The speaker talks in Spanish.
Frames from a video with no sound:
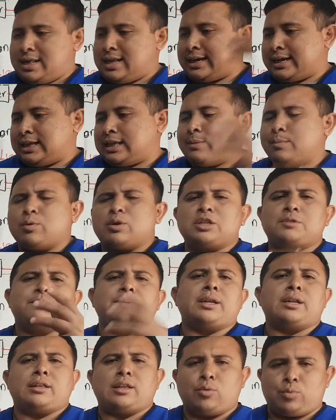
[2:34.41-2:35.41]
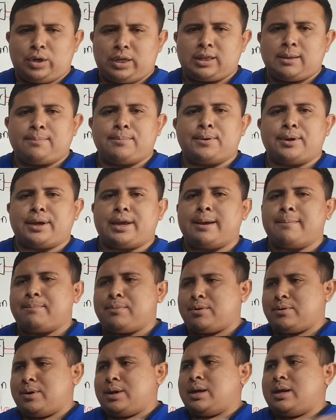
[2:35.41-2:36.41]
la que estamos respirando ahorita, por
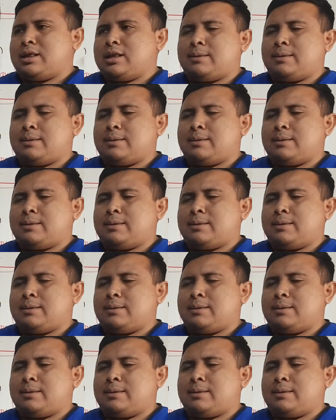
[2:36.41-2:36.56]
ejemplo,